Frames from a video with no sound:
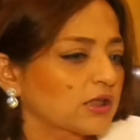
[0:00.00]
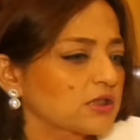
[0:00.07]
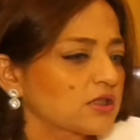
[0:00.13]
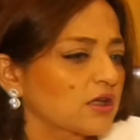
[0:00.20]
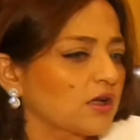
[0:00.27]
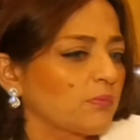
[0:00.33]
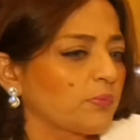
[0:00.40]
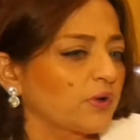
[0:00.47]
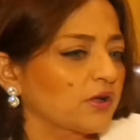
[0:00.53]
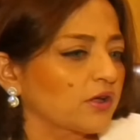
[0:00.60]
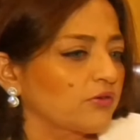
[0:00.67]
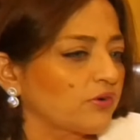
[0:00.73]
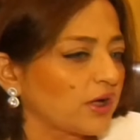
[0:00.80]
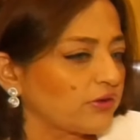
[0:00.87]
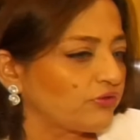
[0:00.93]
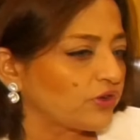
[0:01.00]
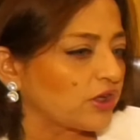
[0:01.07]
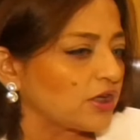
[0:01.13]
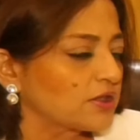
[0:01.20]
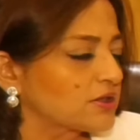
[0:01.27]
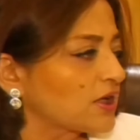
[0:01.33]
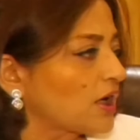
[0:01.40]
किसी कपल की वाइफ की
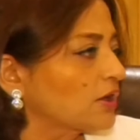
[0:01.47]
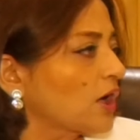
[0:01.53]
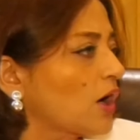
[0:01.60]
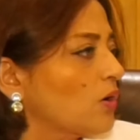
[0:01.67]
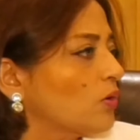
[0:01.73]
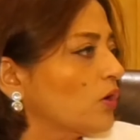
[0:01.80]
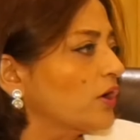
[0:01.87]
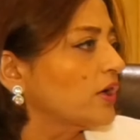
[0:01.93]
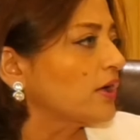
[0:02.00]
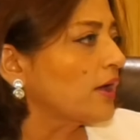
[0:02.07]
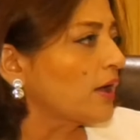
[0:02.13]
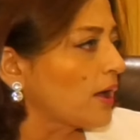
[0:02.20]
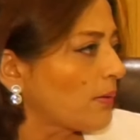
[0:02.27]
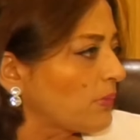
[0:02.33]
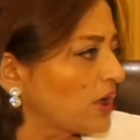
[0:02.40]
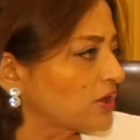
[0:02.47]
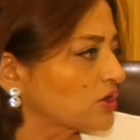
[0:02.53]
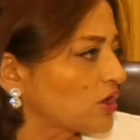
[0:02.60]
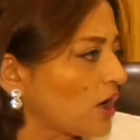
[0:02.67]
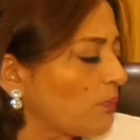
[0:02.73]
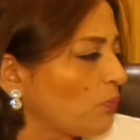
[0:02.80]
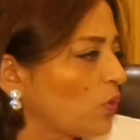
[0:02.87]
एज ज़्यादा हो गई एएमएच
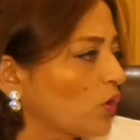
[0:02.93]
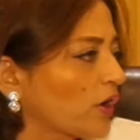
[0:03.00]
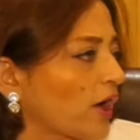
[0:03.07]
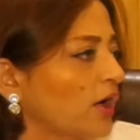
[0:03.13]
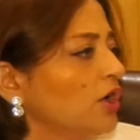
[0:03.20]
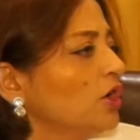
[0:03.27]
कम हो गया